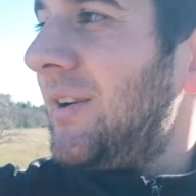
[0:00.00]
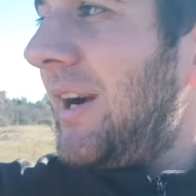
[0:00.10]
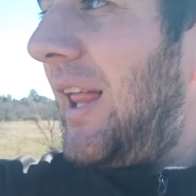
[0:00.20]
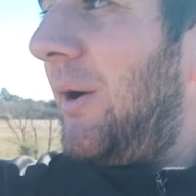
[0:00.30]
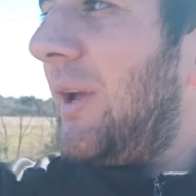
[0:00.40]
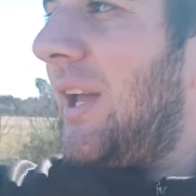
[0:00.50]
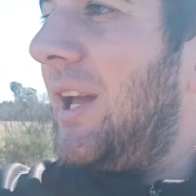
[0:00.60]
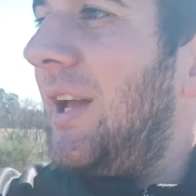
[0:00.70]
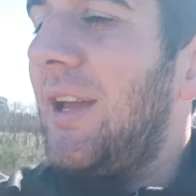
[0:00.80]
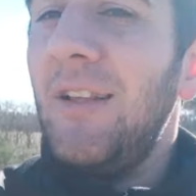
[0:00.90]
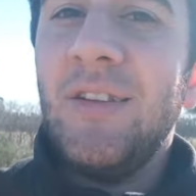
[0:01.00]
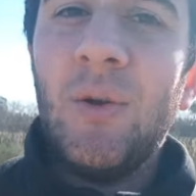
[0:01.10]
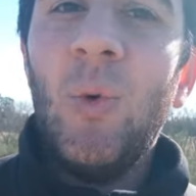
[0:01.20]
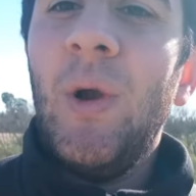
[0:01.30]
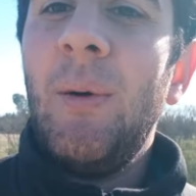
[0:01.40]
cada vez que,
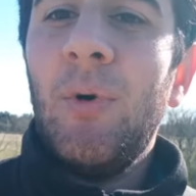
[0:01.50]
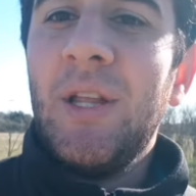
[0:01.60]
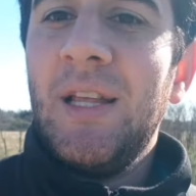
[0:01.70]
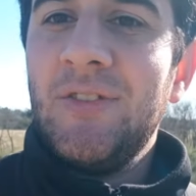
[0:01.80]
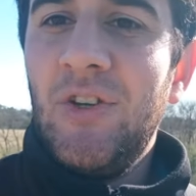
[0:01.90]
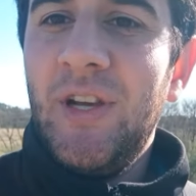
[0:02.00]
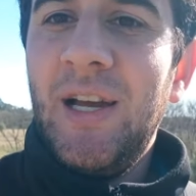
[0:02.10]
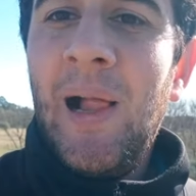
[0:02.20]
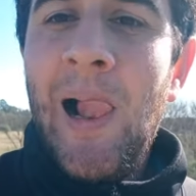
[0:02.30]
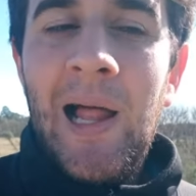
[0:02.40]
circula por esta zona.